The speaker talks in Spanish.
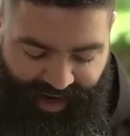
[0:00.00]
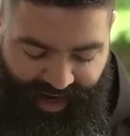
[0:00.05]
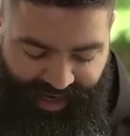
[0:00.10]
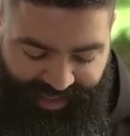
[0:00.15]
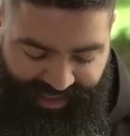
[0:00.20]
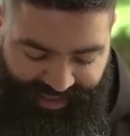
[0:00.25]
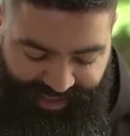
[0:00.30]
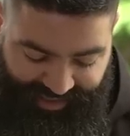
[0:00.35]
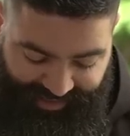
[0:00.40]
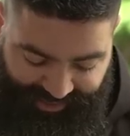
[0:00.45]

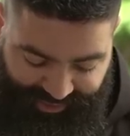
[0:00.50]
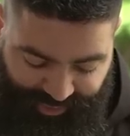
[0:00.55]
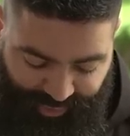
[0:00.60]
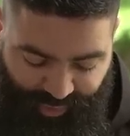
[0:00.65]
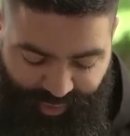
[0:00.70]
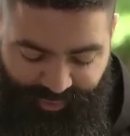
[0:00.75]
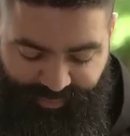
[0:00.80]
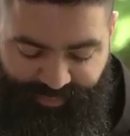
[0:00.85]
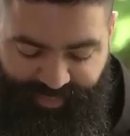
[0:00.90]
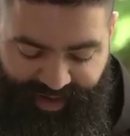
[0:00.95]
al el
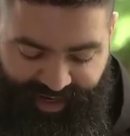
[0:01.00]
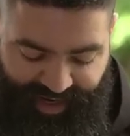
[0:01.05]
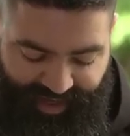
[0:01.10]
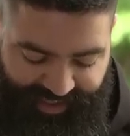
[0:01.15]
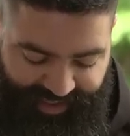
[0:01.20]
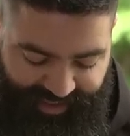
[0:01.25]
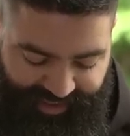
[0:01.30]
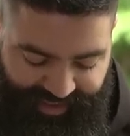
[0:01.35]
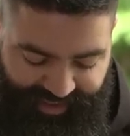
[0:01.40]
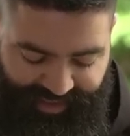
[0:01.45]
sol para
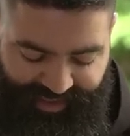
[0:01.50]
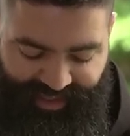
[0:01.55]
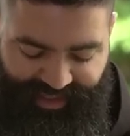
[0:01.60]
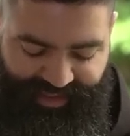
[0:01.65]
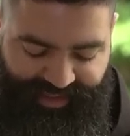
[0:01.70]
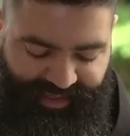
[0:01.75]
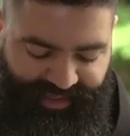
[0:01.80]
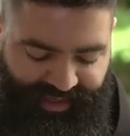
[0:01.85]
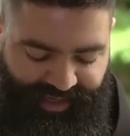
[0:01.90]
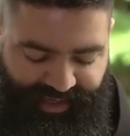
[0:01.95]
regir
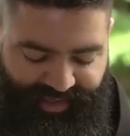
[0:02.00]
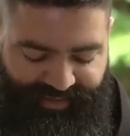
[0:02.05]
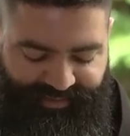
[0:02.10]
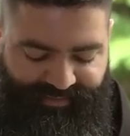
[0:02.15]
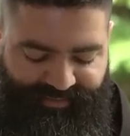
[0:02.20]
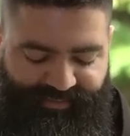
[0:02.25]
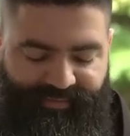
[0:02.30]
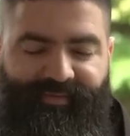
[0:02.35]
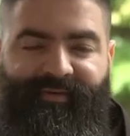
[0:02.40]
el día,